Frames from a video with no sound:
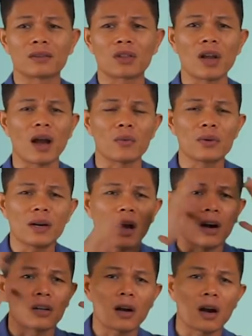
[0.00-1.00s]
thì hầu như là
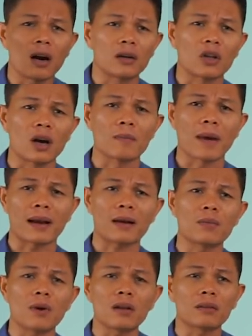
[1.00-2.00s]
hoàn toàn bạn
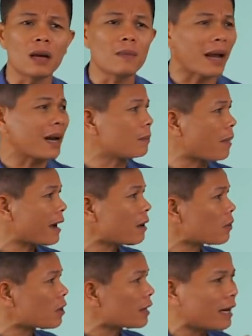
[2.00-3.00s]
không có. Tóm lại là bạn
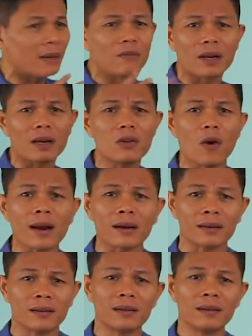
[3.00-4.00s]
không có cái khái niệm về kinh doanh,